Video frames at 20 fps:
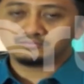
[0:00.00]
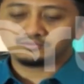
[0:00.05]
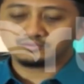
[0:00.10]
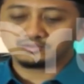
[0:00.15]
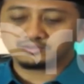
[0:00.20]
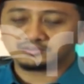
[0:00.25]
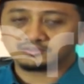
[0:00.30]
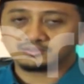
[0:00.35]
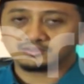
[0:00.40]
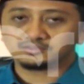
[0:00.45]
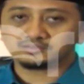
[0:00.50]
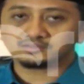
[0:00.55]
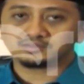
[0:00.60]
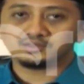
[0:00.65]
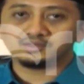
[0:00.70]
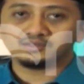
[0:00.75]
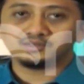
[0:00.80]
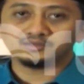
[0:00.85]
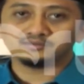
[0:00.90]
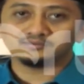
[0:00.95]
Kencang
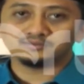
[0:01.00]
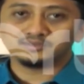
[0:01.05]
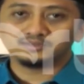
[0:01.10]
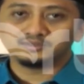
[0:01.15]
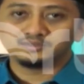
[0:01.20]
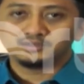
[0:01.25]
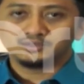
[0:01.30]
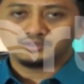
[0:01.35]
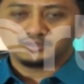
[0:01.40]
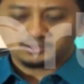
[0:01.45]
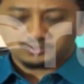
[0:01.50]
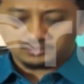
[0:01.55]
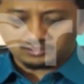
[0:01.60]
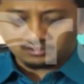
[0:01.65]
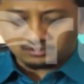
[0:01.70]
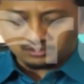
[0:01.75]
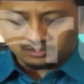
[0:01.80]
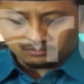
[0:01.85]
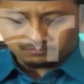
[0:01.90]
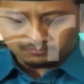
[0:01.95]
sekalian udah.
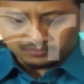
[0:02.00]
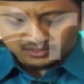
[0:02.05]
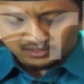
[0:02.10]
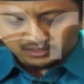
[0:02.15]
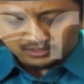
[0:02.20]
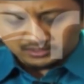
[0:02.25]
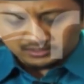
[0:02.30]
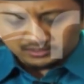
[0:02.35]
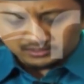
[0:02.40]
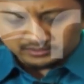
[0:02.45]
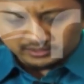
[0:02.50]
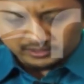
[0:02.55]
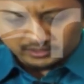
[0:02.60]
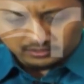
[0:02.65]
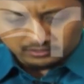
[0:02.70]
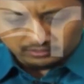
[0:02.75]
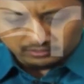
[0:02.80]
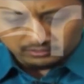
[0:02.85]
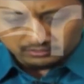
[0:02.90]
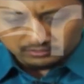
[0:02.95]
Ya Allah, pergi haji saya
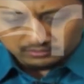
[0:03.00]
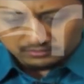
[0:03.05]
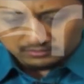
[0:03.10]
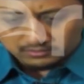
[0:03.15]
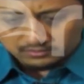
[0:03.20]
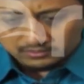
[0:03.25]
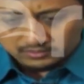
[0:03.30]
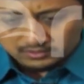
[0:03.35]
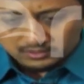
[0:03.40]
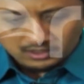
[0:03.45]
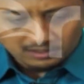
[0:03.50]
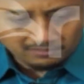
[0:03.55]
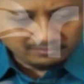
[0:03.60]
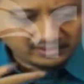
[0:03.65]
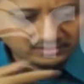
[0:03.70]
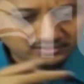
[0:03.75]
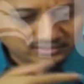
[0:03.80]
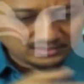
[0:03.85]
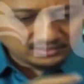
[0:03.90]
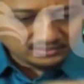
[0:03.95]
dong.
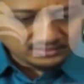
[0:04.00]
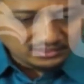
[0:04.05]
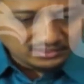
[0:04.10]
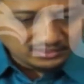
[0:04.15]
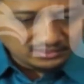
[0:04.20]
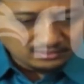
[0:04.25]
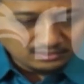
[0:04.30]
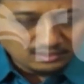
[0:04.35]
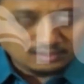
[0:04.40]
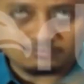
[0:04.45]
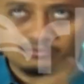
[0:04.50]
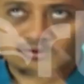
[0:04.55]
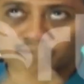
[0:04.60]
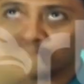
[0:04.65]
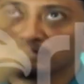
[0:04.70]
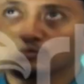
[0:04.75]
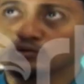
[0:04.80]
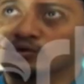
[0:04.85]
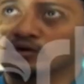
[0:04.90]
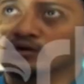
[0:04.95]
Sama istri saya, sama
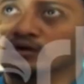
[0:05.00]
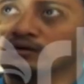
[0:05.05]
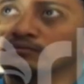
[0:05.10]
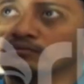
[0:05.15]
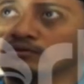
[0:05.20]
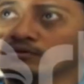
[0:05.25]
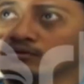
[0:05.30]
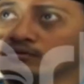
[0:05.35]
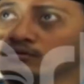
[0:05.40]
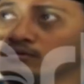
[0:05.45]
orang tua kami.